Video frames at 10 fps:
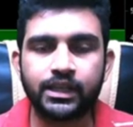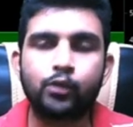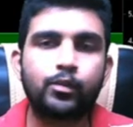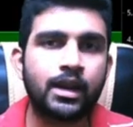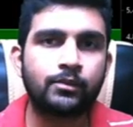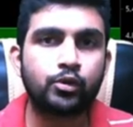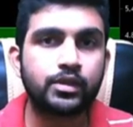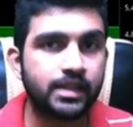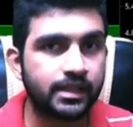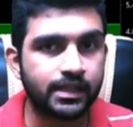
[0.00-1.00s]
के ऊपर आप थोड़ी सी
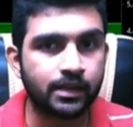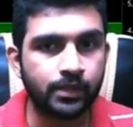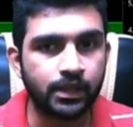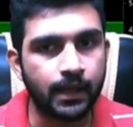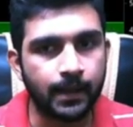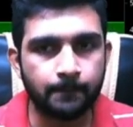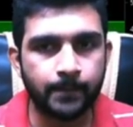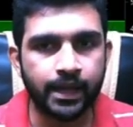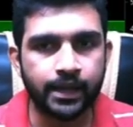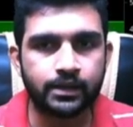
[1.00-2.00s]
नज़र अपनी
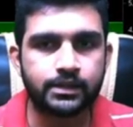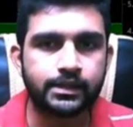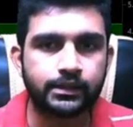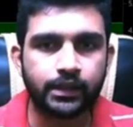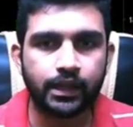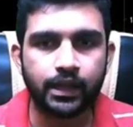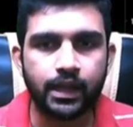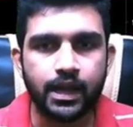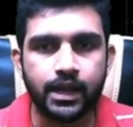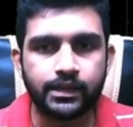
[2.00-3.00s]
बनाए रख सकते हैं
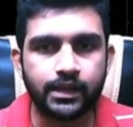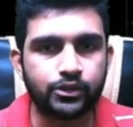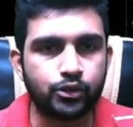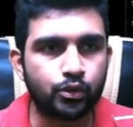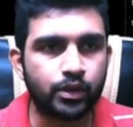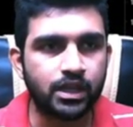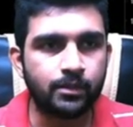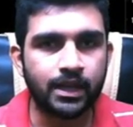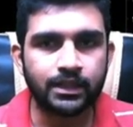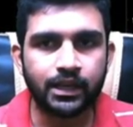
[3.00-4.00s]
नेक्स्ट दोस्तों कॉइन की
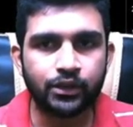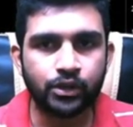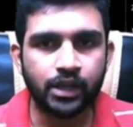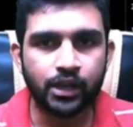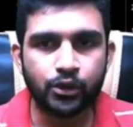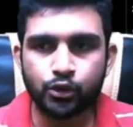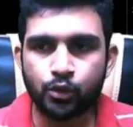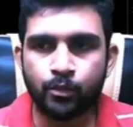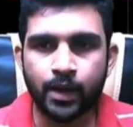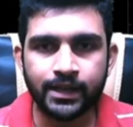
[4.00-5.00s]
बात करें तो यह है दोस्तों
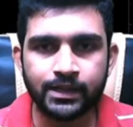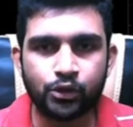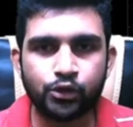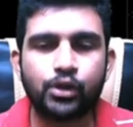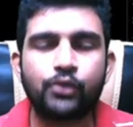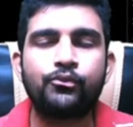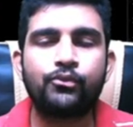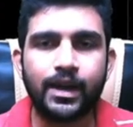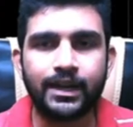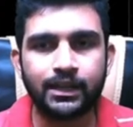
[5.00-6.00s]
बाइनेंस कॉइन जो कि
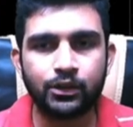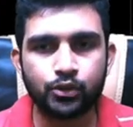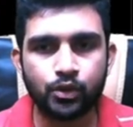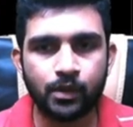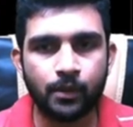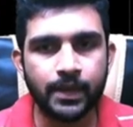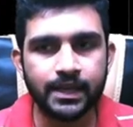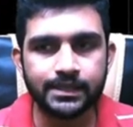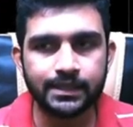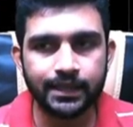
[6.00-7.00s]
फाइनली दोस्तों अपना बेस
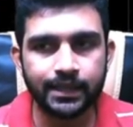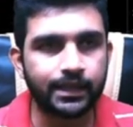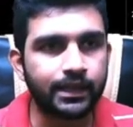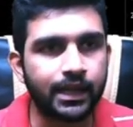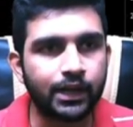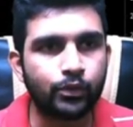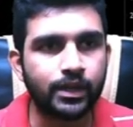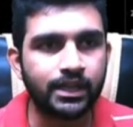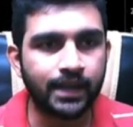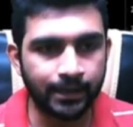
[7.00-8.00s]
क्लियर कर गया ट्वेंटी
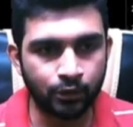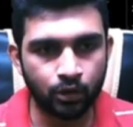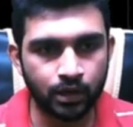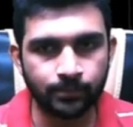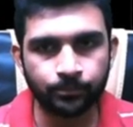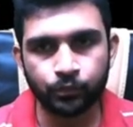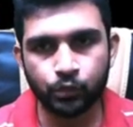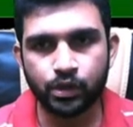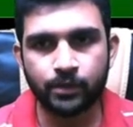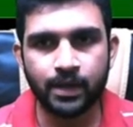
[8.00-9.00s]
नाइन डॉलर का जो
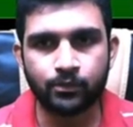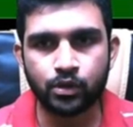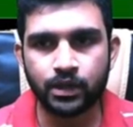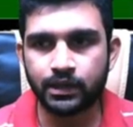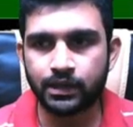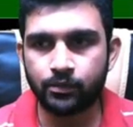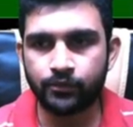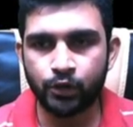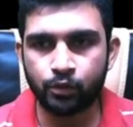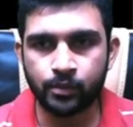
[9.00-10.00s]
कि मैंने आपको कल की भी
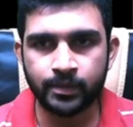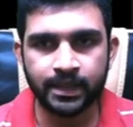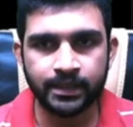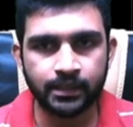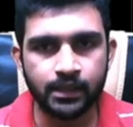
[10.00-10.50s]
वीडियो में बताया था